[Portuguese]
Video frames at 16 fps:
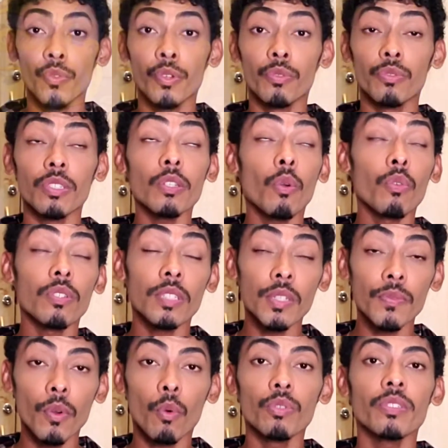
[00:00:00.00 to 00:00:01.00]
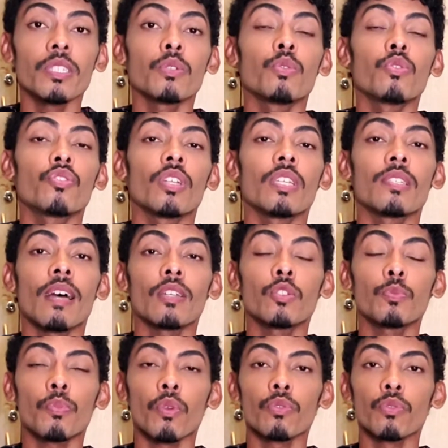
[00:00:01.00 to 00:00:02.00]
fios, inclusive eu consigo utilizar
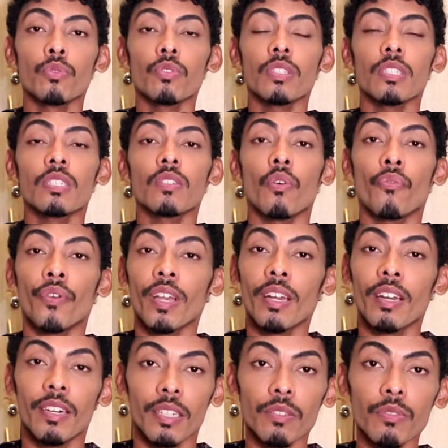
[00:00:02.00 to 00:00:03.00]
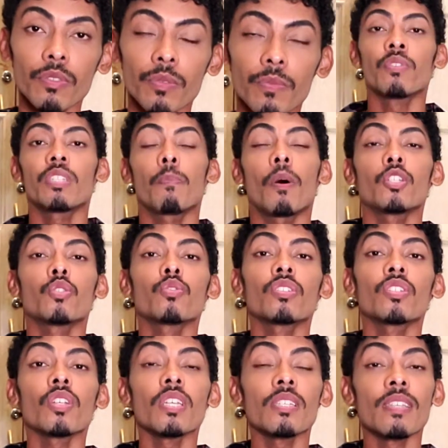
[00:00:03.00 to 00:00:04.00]
de produtos que são veganos. Você pode
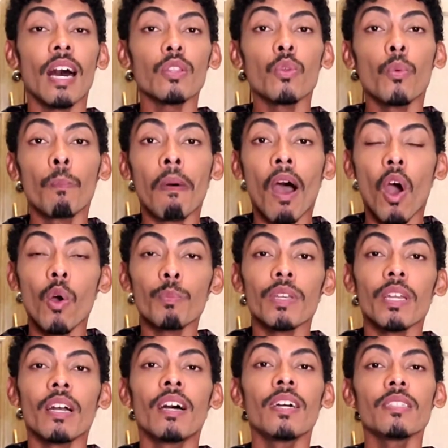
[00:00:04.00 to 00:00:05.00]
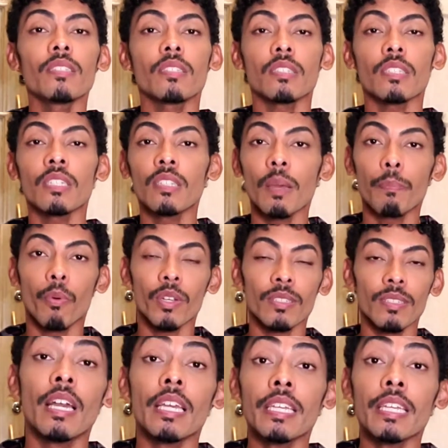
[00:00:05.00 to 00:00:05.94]
utilizar do balme antes e depois.